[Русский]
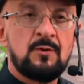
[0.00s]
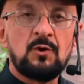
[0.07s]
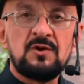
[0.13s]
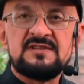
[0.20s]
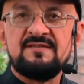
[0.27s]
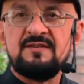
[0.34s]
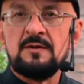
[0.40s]

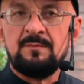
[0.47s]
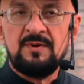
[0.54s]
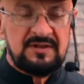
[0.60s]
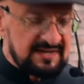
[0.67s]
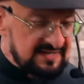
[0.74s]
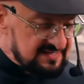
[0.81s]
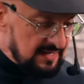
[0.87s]
Противень
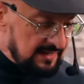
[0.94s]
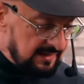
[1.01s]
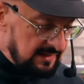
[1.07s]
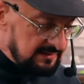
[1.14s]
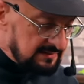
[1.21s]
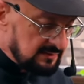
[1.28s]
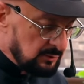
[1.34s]
был
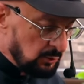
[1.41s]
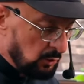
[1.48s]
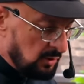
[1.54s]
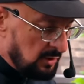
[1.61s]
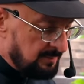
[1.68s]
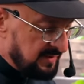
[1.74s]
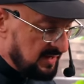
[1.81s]
разогрет
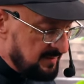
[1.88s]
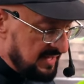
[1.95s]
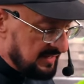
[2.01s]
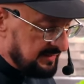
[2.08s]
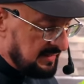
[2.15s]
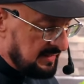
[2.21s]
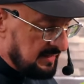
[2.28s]
до
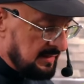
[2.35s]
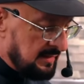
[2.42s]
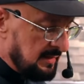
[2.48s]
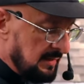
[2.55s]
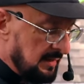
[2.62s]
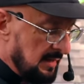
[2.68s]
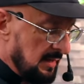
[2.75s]

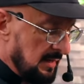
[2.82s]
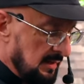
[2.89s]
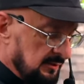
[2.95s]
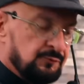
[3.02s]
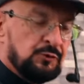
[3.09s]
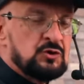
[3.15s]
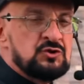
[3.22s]
примерно
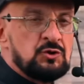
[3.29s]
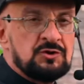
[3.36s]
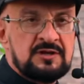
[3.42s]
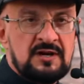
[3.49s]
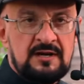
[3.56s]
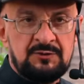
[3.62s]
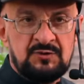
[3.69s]

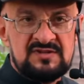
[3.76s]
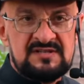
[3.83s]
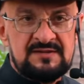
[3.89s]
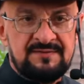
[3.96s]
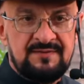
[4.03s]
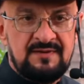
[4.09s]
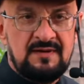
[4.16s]
200
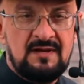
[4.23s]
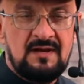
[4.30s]
градусов.